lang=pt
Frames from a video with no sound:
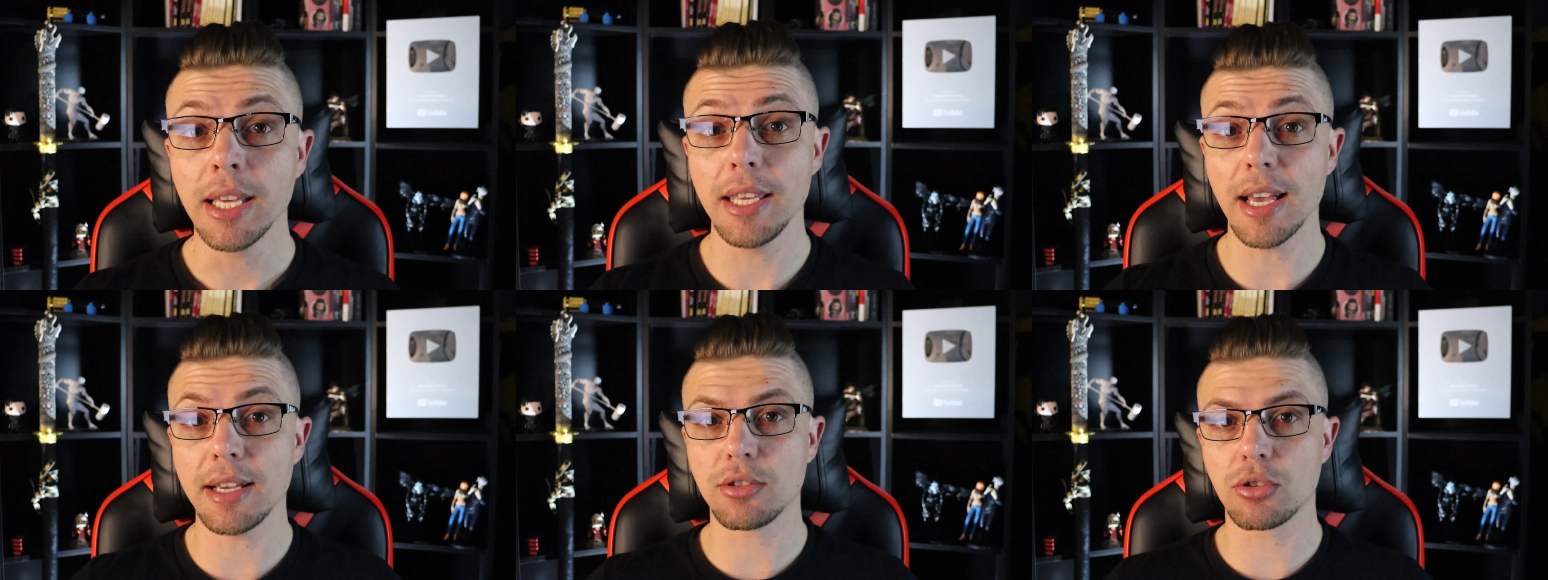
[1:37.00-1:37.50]

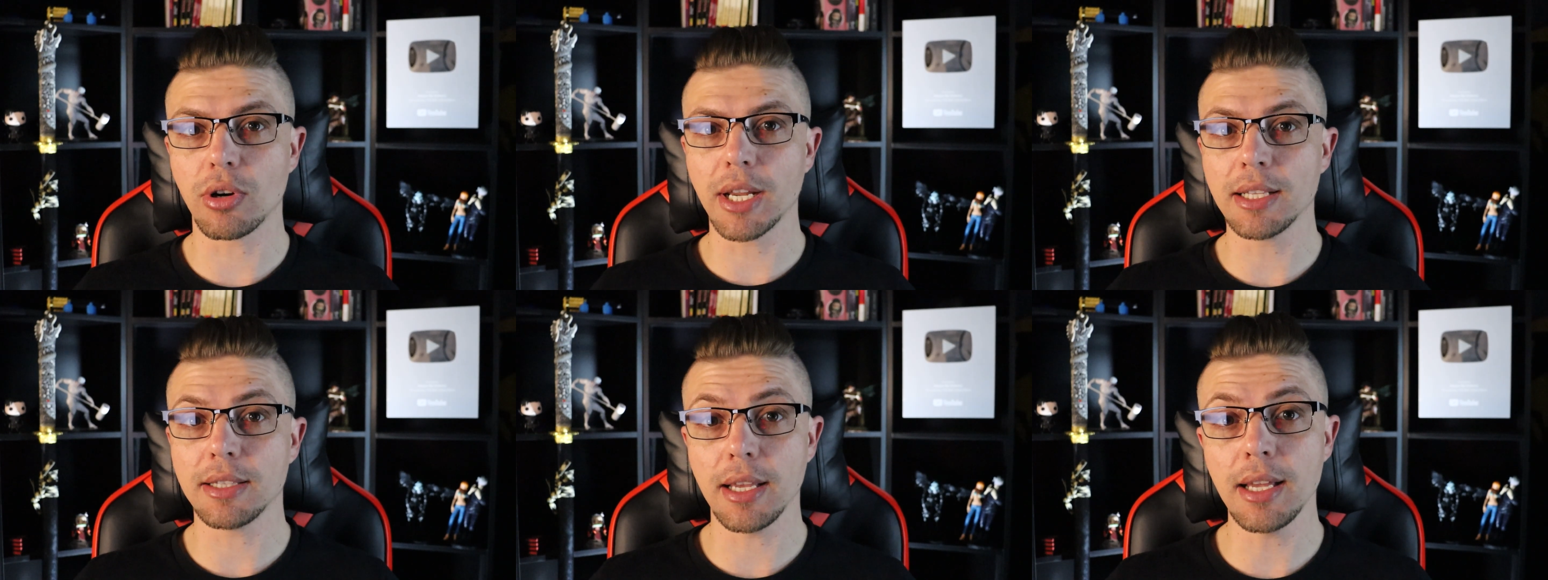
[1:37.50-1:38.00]
E a
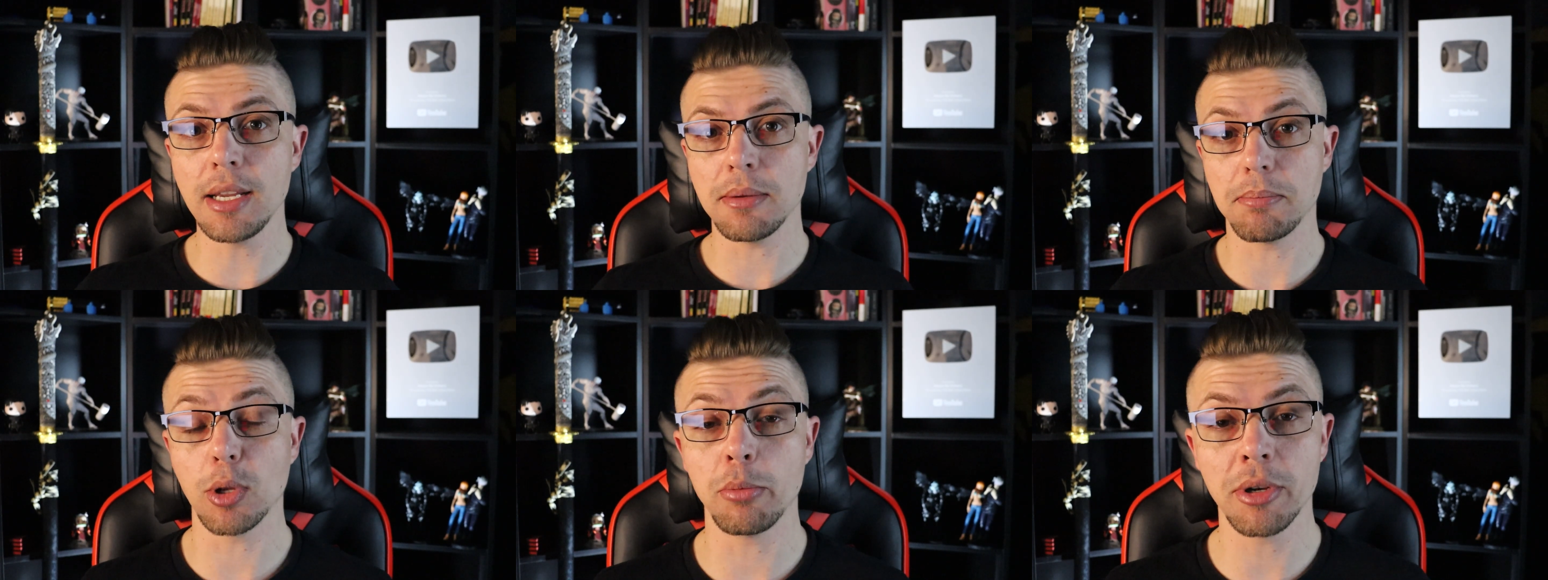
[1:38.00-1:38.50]
história dele,
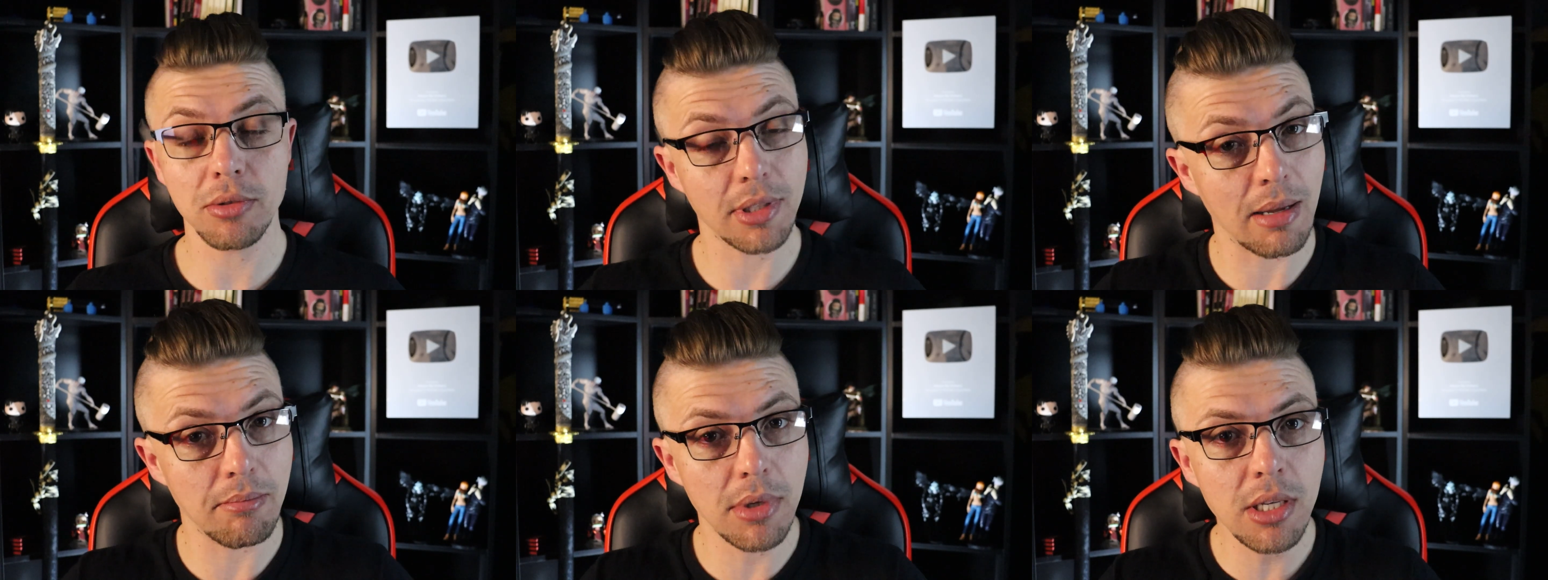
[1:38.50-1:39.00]
pelo menos
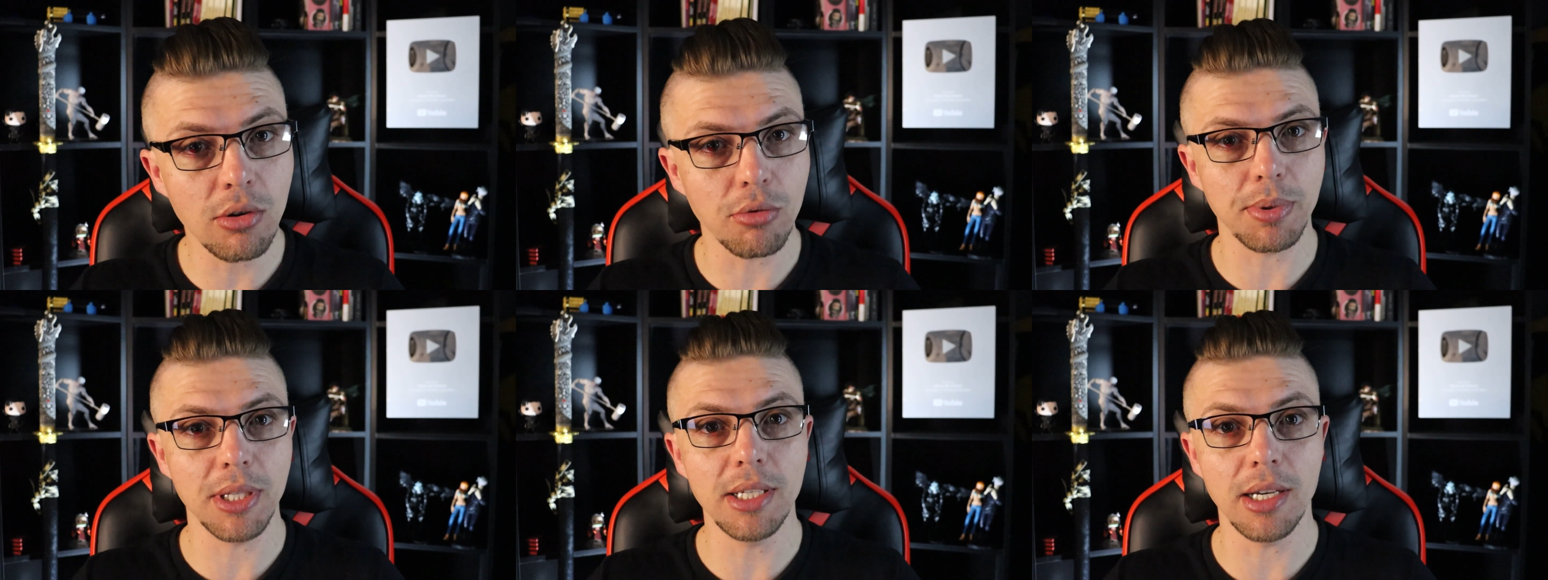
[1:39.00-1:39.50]
na minha
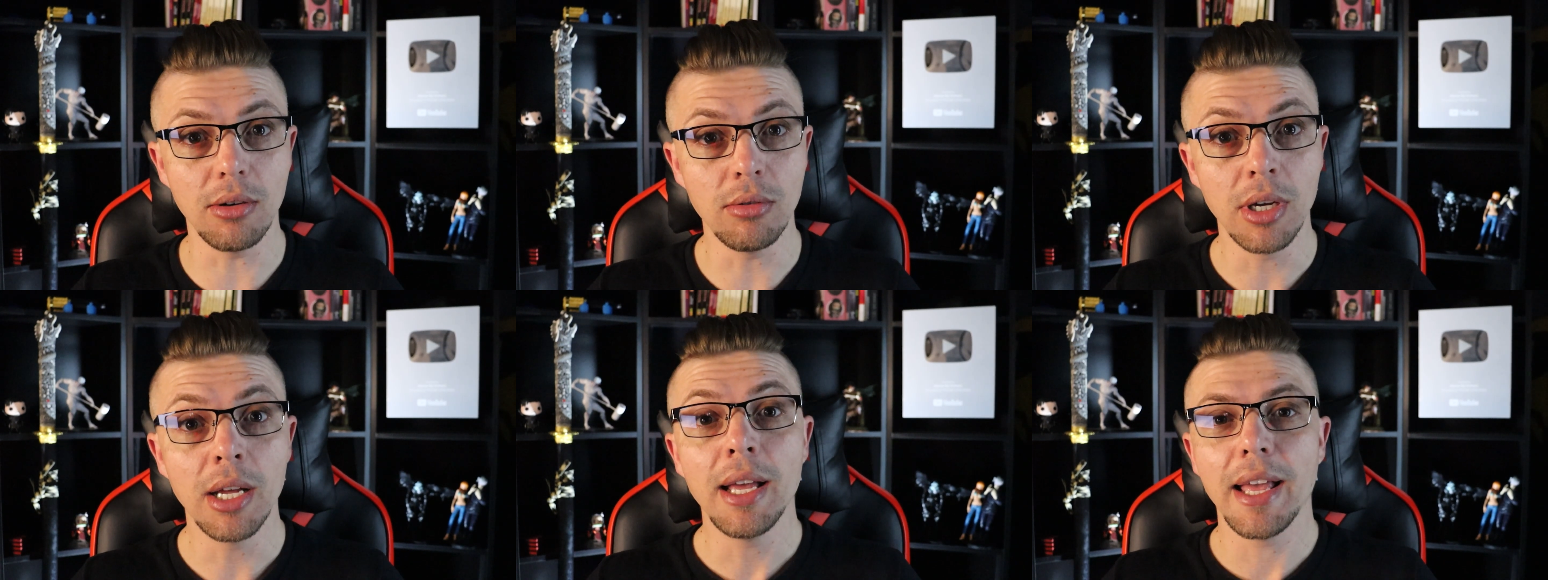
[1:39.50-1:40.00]

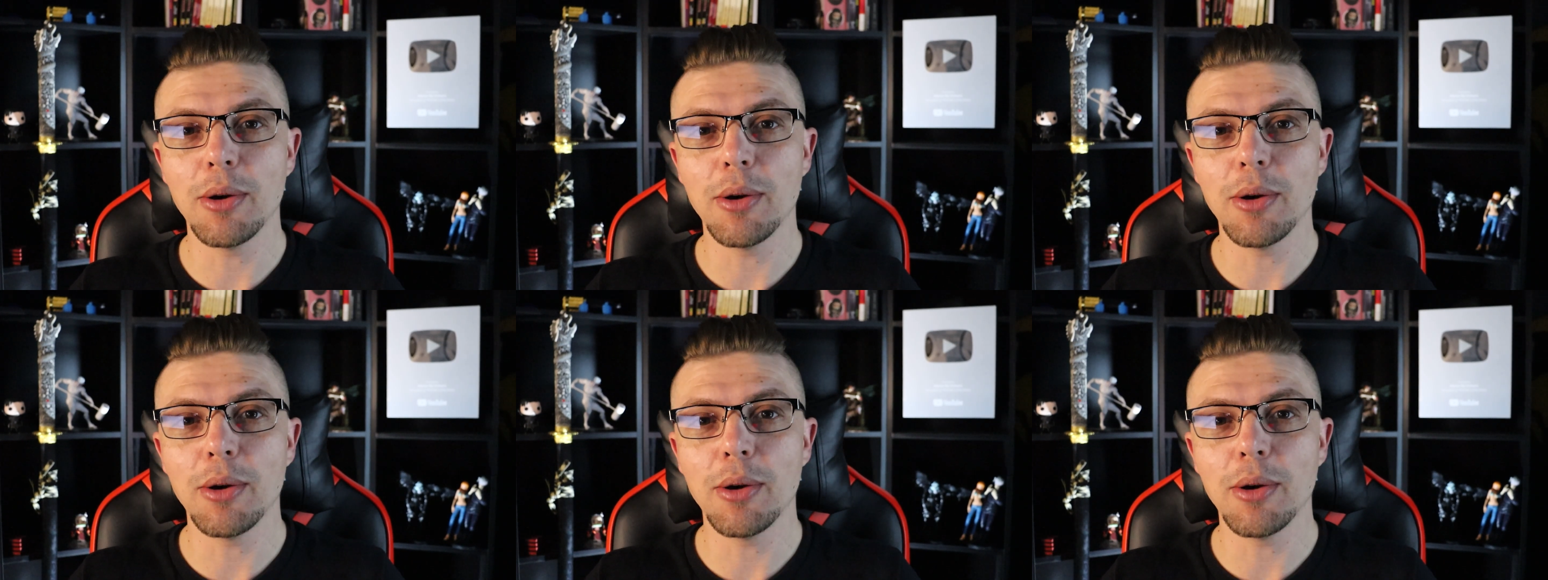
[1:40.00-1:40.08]
opinião,